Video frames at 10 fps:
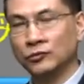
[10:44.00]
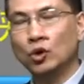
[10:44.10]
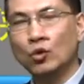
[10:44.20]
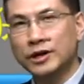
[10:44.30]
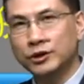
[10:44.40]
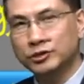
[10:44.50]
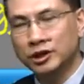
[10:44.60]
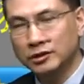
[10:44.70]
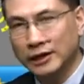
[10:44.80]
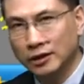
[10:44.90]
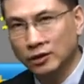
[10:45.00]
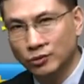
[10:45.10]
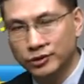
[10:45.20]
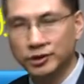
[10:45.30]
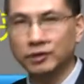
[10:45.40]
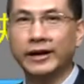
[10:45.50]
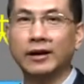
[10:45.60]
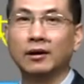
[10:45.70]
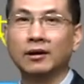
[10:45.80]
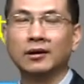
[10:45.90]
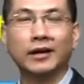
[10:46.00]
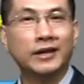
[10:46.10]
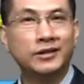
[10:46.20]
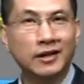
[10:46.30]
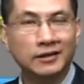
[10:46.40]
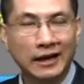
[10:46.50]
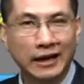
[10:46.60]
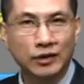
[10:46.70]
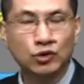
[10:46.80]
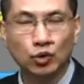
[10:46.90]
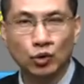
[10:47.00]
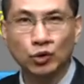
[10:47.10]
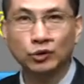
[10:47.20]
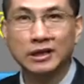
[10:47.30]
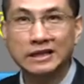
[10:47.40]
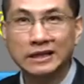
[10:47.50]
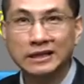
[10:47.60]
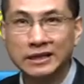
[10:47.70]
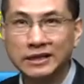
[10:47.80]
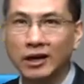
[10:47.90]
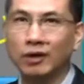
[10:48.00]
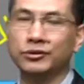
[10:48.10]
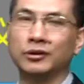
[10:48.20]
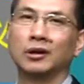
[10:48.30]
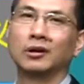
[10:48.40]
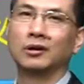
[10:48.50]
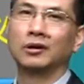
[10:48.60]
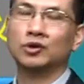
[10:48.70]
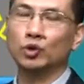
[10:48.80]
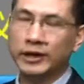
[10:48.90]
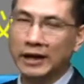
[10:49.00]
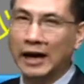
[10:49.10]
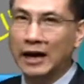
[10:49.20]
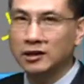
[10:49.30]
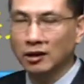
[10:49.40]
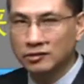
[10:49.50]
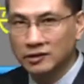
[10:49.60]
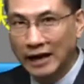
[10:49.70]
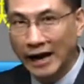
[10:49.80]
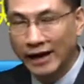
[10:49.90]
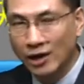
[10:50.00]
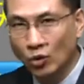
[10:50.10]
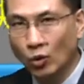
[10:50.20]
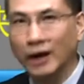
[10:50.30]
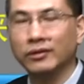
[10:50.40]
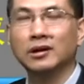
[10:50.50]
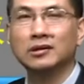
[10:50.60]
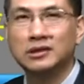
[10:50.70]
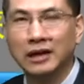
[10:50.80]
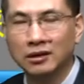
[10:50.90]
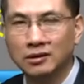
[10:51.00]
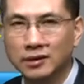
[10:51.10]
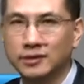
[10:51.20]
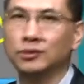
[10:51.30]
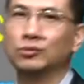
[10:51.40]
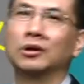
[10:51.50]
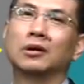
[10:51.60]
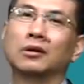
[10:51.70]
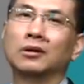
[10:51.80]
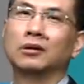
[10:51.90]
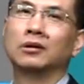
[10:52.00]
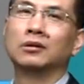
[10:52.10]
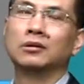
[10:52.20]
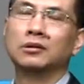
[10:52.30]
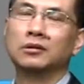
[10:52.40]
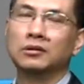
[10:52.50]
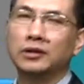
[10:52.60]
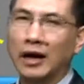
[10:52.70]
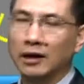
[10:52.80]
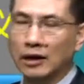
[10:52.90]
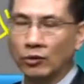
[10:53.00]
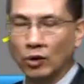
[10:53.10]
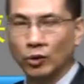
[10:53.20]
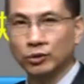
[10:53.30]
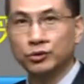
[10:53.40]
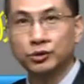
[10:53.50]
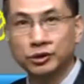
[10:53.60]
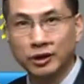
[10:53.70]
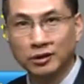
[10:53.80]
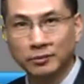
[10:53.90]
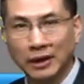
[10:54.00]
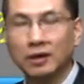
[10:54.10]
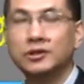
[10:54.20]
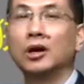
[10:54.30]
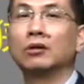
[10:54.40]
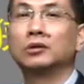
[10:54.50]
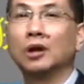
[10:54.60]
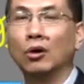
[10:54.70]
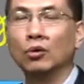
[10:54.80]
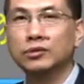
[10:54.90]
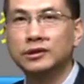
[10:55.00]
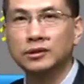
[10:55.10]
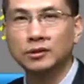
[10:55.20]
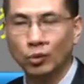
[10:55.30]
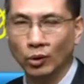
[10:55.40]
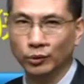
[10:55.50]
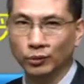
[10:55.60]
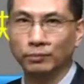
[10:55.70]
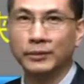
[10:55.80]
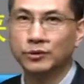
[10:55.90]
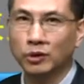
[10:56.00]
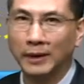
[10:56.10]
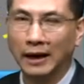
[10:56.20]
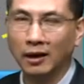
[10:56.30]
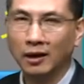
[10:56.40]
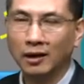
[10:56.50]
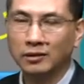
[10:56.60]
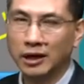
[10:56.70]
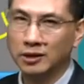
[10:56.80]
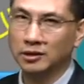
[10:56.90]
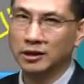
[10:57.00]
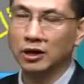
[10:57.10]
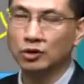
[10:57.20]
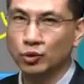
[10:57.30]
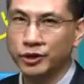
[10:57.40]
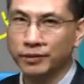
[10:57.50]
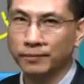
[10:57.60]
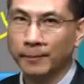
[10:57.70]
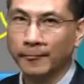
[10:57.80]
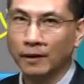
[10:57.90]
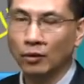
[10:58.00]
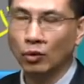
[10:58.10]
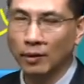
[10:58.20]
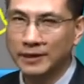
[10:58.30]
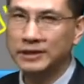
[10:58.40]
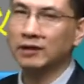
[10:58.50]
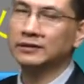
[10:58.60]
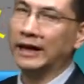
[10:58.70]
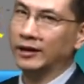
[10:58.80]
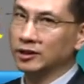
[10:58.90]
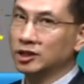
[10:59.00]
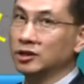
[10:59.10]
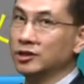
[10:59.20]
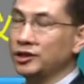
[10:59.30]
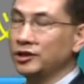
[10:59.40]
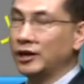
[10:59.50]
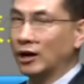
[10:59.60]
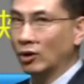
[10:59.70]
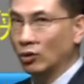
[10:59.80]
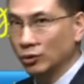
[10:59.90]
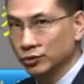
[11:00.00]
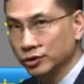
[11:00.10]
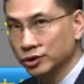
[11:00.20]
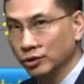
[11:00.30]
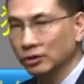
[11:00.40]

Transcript: 通过这种正常的投资行为，给企业带来足够的经济效益，所以按照财管的讲课思路，第二大块活动就是叫什么？叫投资活动，没错吧？但是呢，你要注意，我们教材涉及第二块活动的时